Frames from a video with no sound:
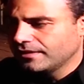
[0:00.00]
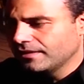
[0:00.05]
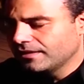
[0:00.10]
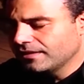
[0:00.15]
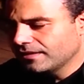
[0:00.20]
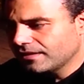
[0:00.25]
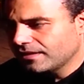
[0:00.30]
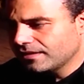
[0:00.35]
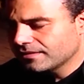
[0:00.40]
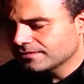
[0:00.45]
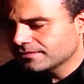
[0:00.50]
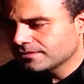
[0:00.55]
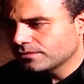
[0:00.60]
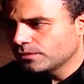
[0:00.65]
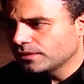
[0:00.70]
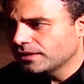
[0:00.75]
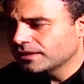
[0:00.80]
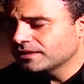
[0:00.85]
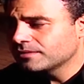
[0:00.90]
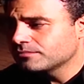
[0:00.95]
الخاصه
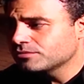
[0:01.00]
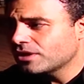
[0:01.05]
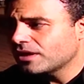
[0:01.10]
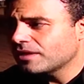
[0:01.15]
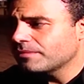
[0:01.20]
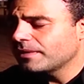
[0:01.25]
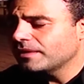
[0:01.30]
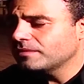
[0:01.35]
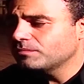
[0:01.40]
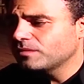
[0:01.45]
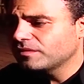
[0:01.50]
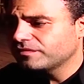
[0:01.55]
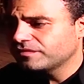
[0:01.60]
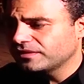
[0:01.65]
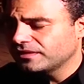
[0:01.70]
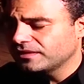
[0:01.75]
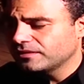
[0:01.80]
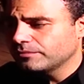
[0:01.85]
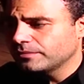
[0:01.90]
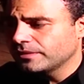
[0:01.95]
ولكن بجرب قد ما
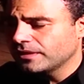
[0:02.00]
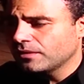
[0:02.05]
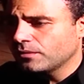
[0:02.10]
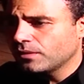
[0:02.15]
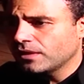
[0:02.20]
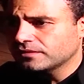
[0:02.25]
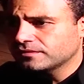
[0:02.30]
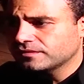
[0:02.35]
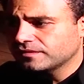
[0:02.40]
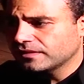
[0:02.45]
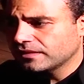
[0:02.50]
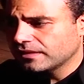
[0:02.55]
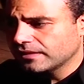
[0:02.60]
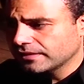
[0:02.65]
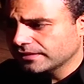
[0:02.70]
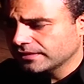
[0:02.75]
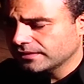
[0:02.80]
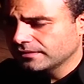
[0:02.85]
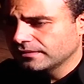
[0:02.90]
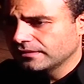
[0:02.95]
في باوقات
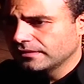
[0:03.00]
فراغي